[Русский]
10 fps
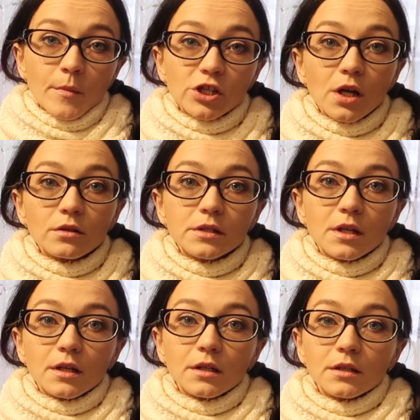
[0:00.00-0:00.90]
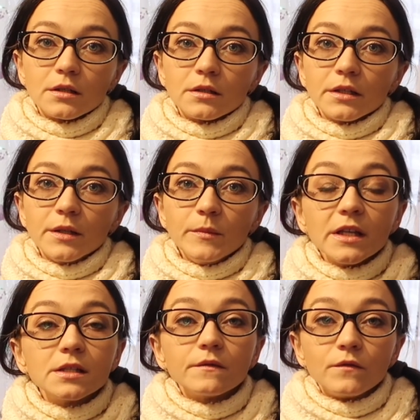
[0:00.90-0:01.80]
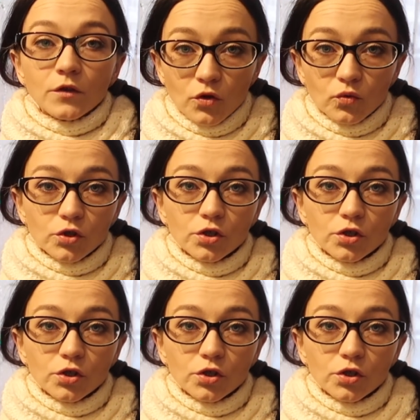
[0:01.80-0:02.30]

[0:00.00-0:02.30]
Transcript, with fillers: пожалуйста, э, имейте в виду,